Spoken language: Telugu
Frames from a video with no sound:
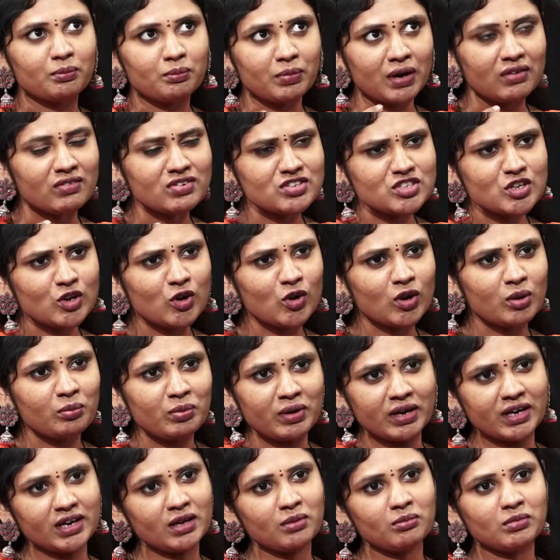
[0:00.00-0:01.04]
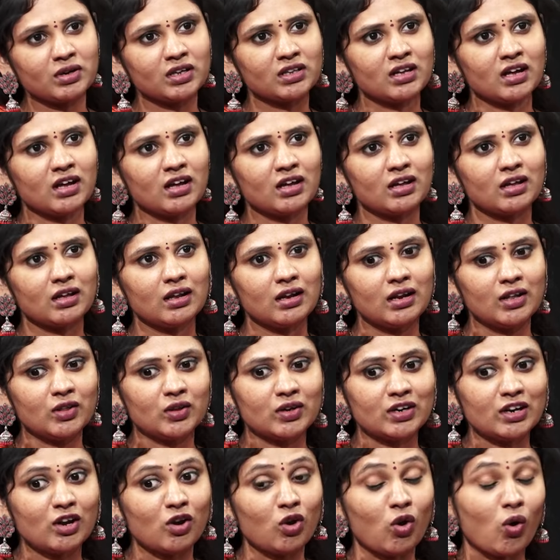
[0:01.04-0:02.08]
ప్రైవసీలోనే పెట్టాం కదా
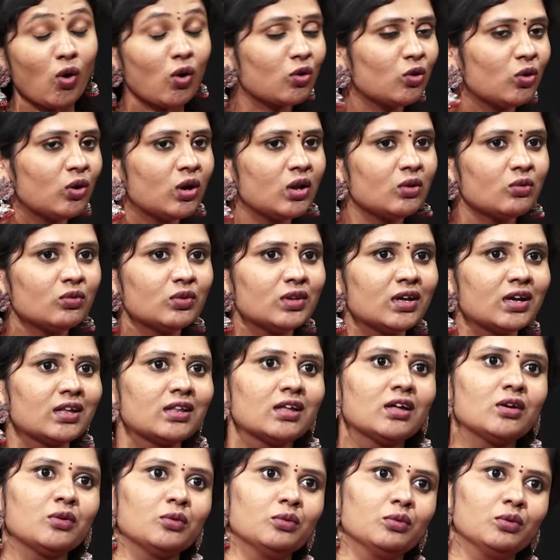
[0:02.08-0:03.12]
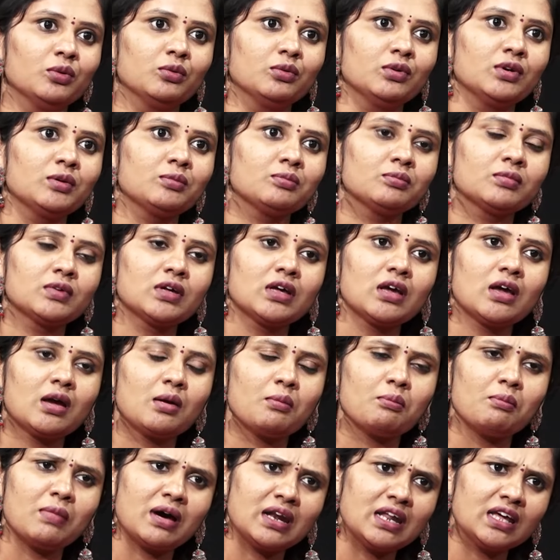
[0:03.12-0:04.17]
లేదంటే లాక్లోనే ఉంది కదా అనుకుంటూ ఉంటాం
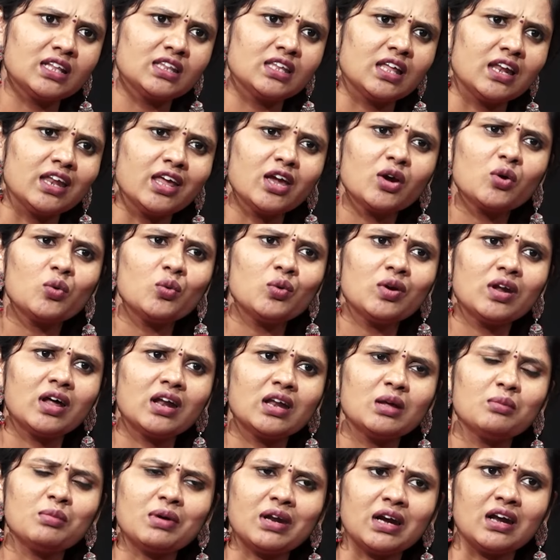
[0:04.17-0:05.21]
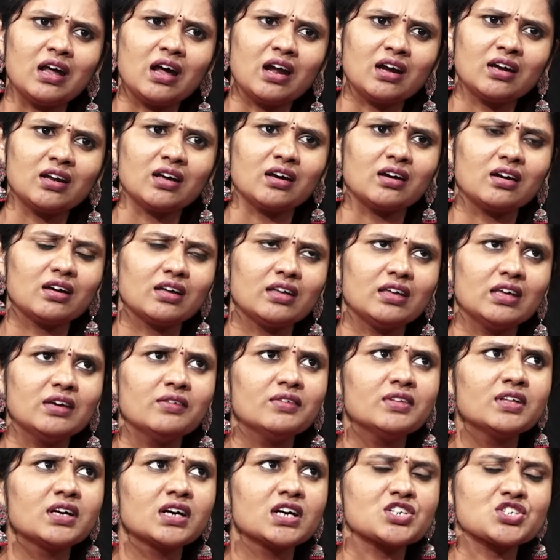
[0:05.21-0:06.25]
మనకి తెలియకుండానే మన డాటా ఏ
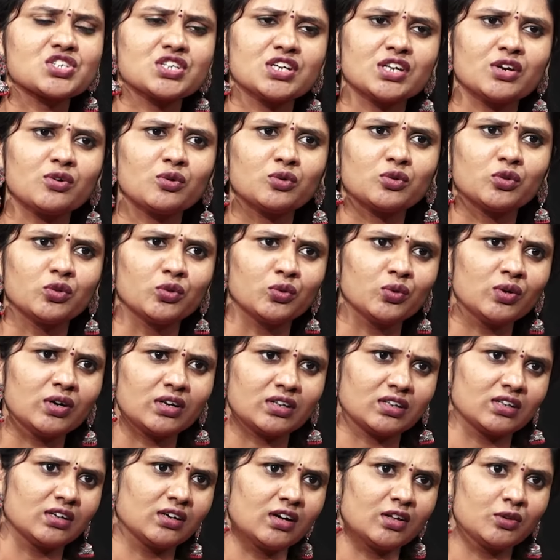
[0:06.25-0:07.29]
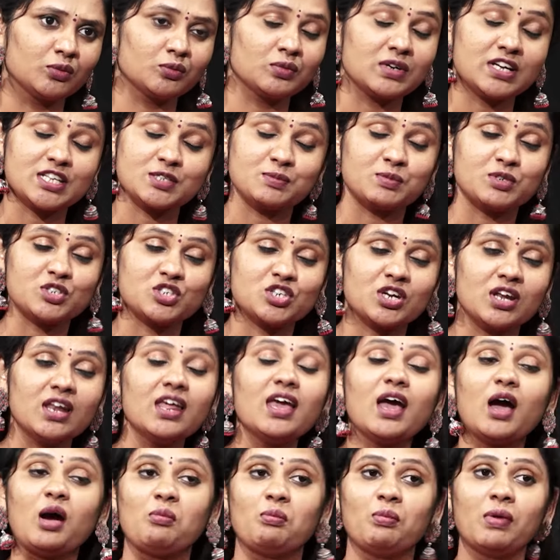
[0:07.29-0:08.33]
విధంగా షేర్ అవుతుందో అర్థం కాదు ఎస్పెషల్లీ
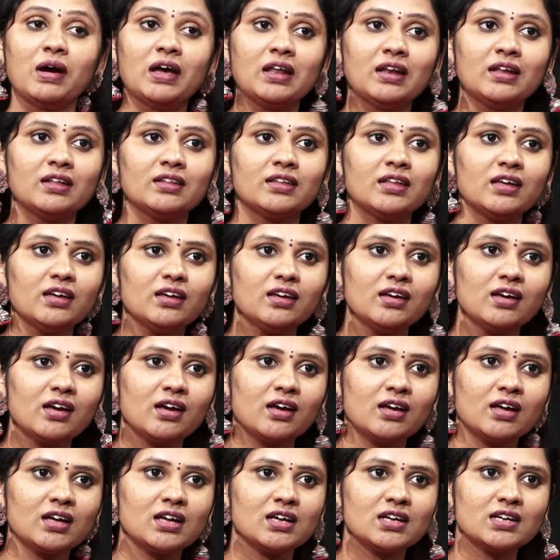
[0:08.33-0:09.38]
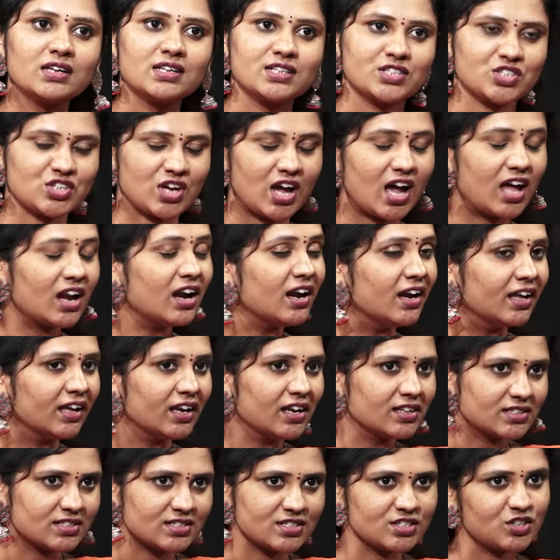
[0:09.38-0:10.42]
అబ్బాయిలు అయితే చాలా
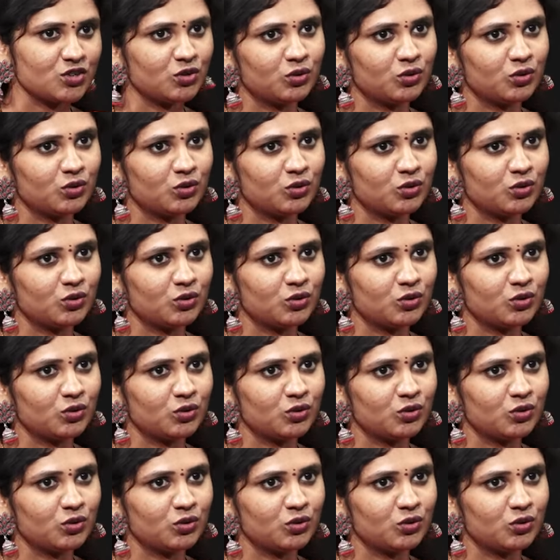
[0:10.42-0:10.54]
నెగ్లిజెన్సీ